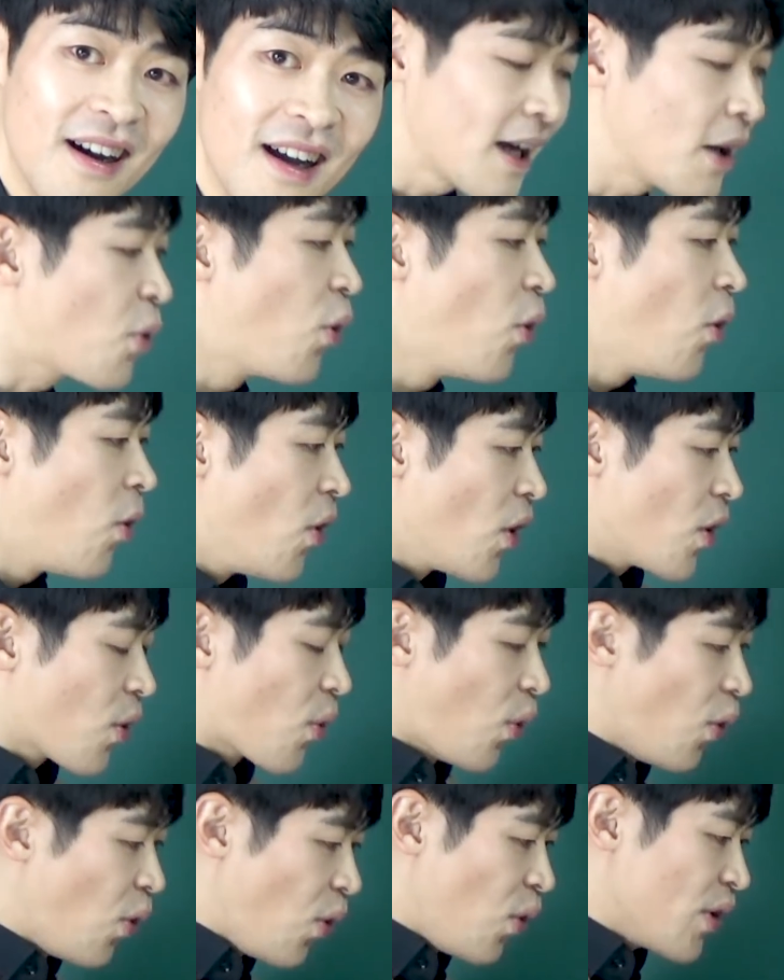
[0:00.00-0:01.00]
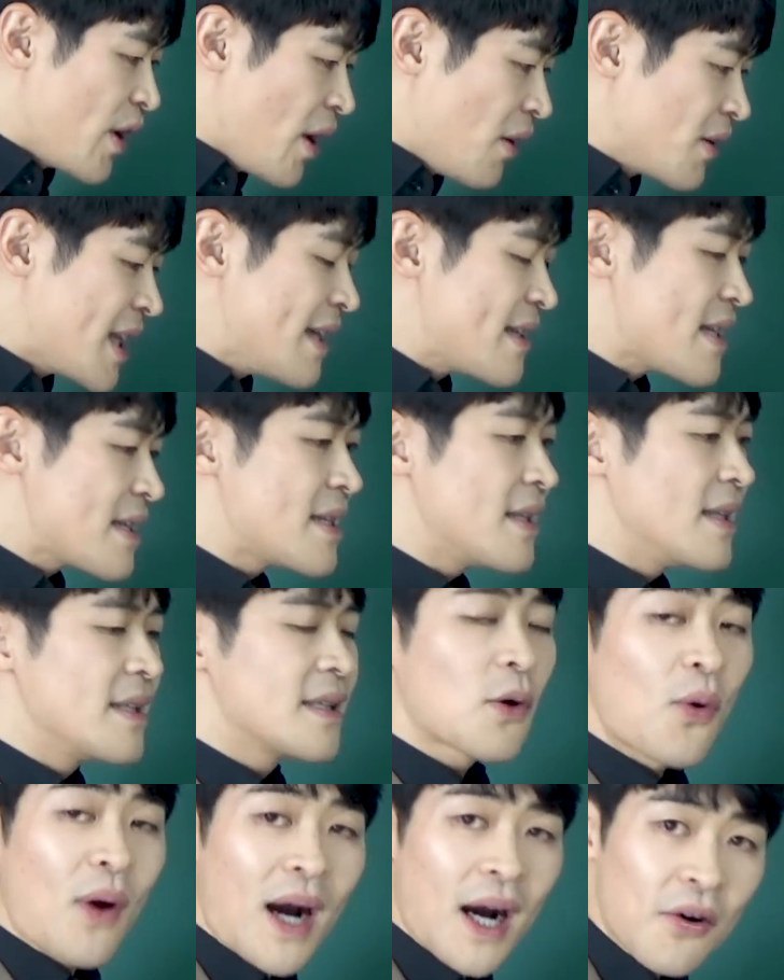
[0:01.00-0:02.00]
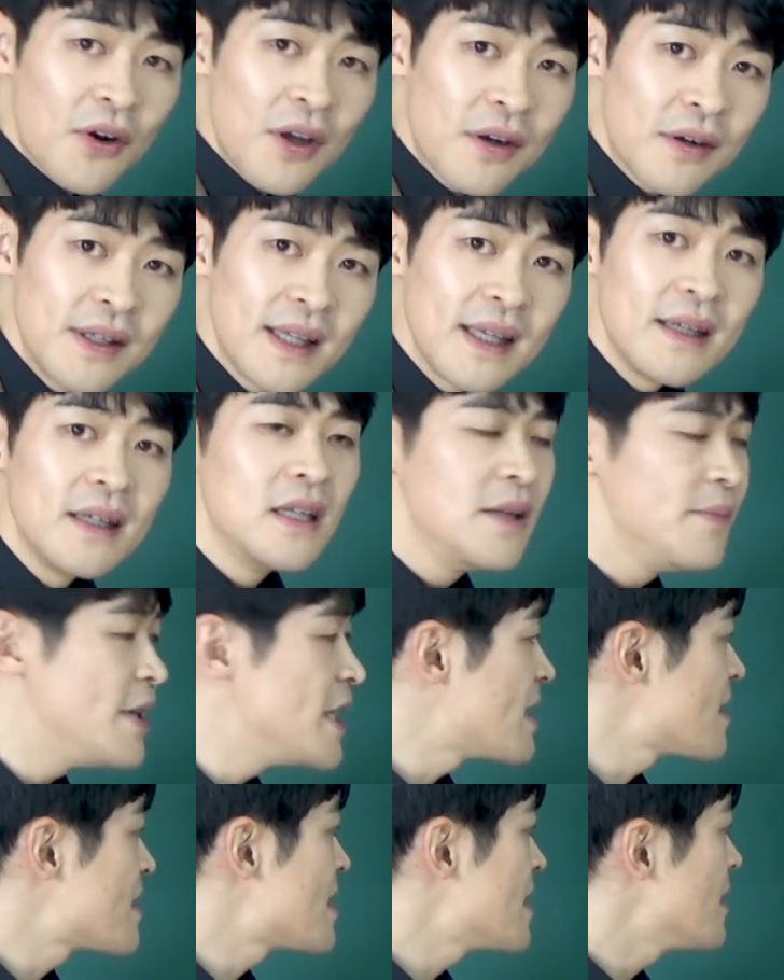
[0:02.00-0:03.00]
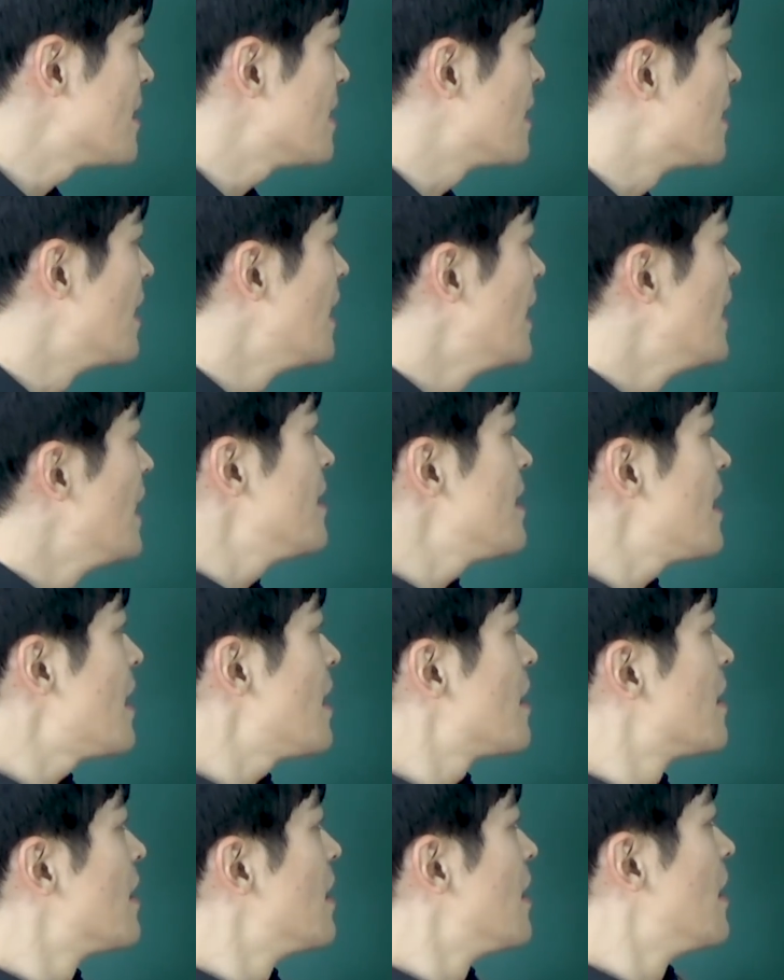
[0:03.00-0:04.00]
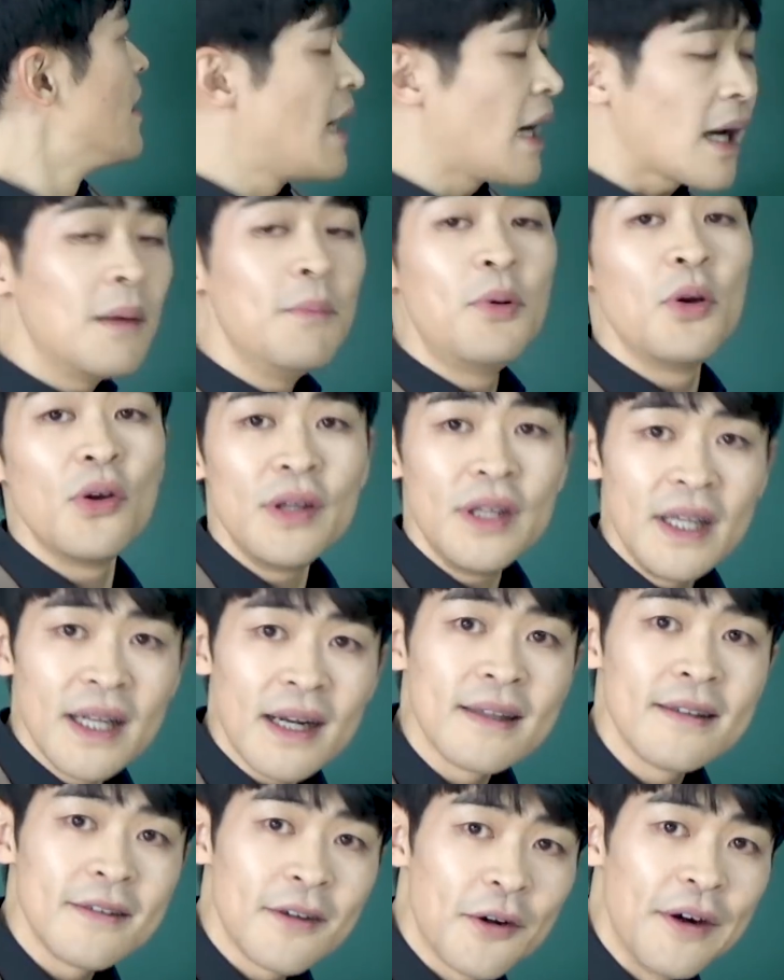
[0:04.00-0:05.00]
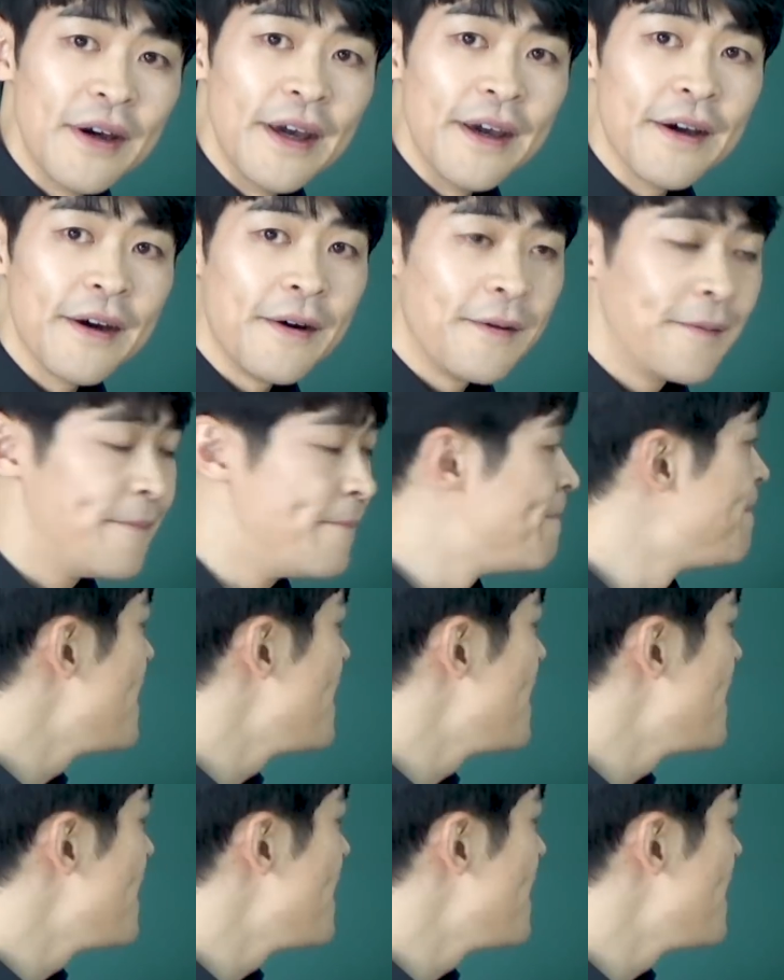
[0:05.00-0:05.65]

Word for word: 그러니까 그, 그 형태 자체는 이제 과거형인데 의미 자체는 그냥 약한 표현이라는 거예요.